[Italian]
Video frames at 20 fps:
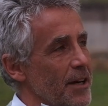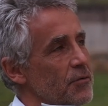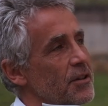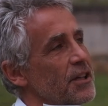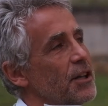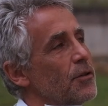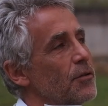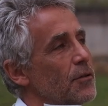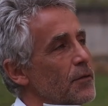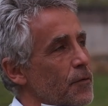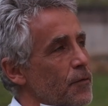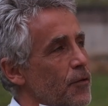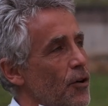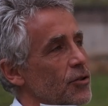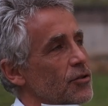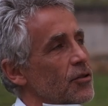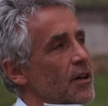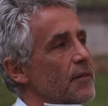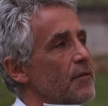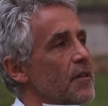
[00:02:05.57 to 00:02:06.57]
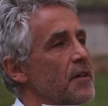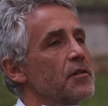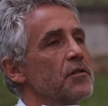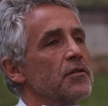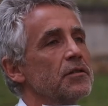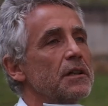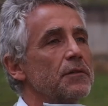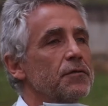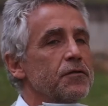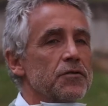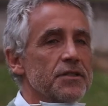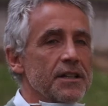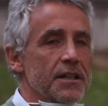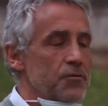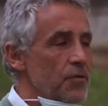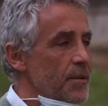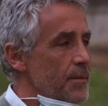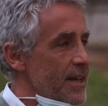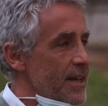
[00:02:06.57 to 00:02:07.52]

quindi con foto che venivano diffuse sui